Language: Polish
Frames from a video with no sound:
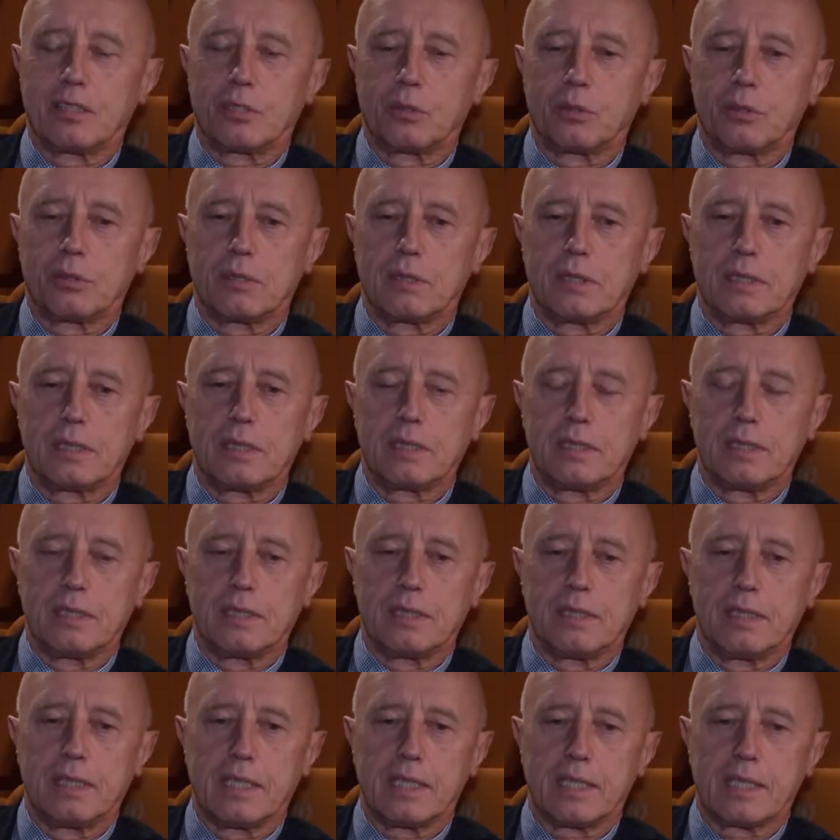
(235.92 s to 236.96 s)
który
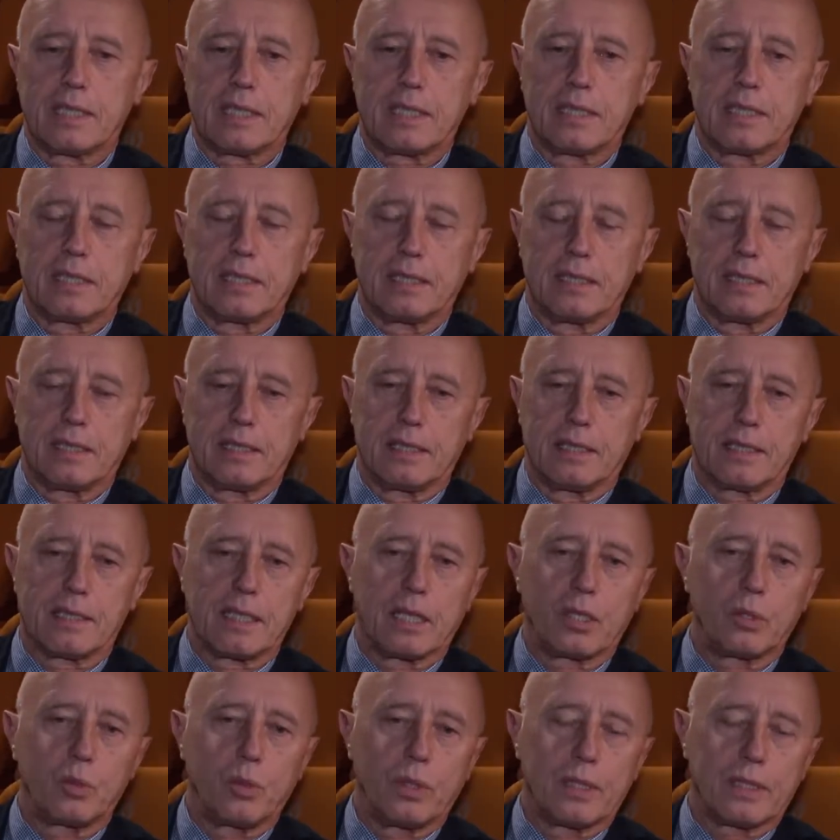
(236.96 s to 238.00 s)
jest yy,
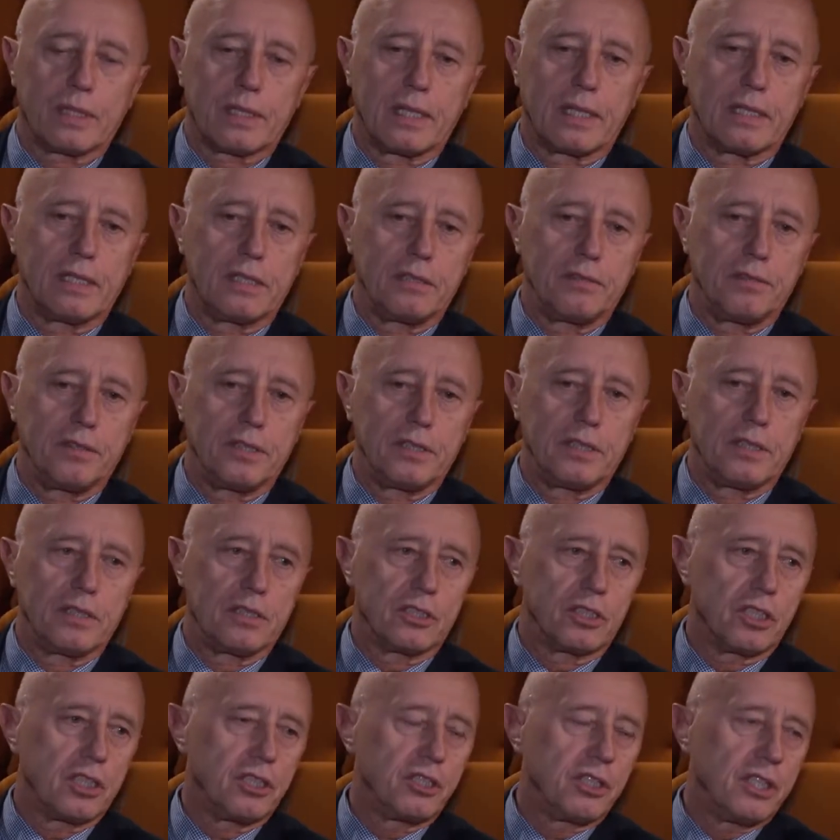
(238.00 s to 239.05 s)
statuetka Gryfity
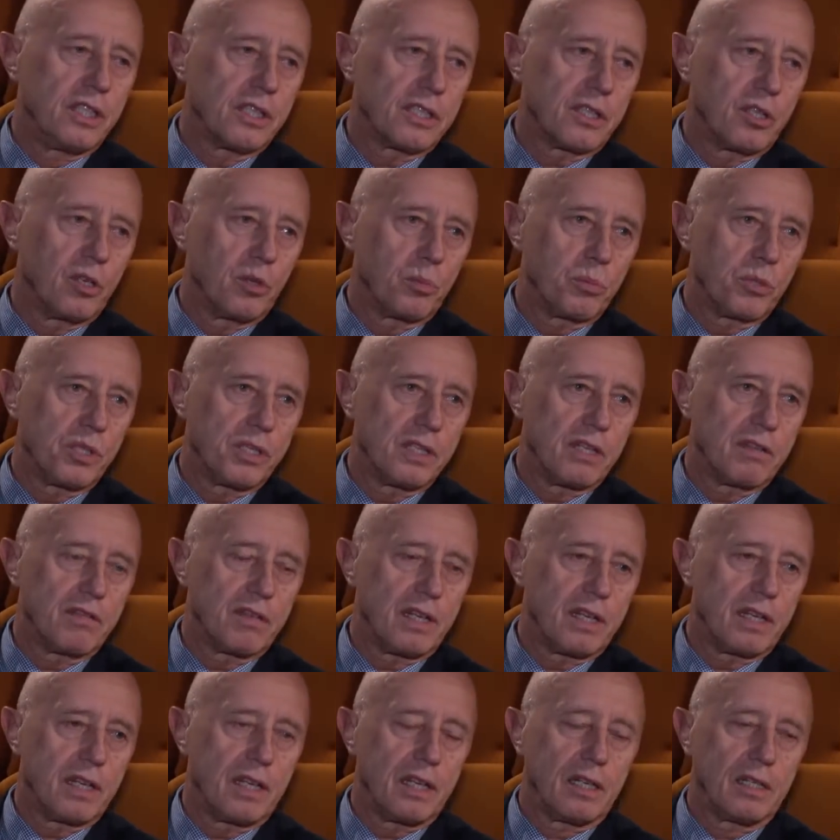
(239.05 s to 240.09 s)
Szczecineckiego
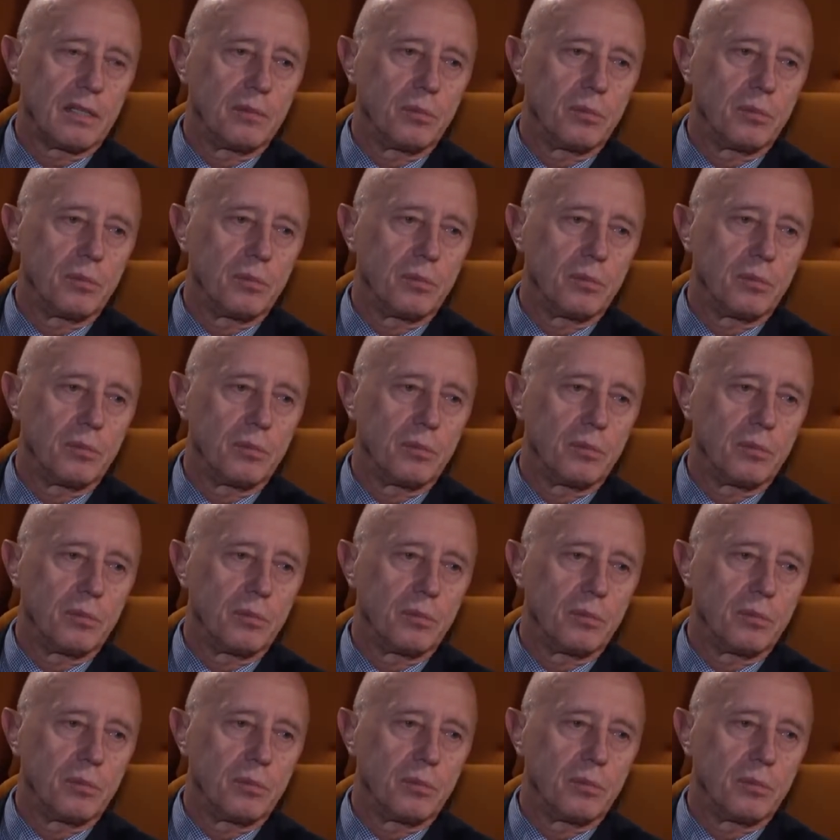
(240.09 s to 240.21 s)
przyznawana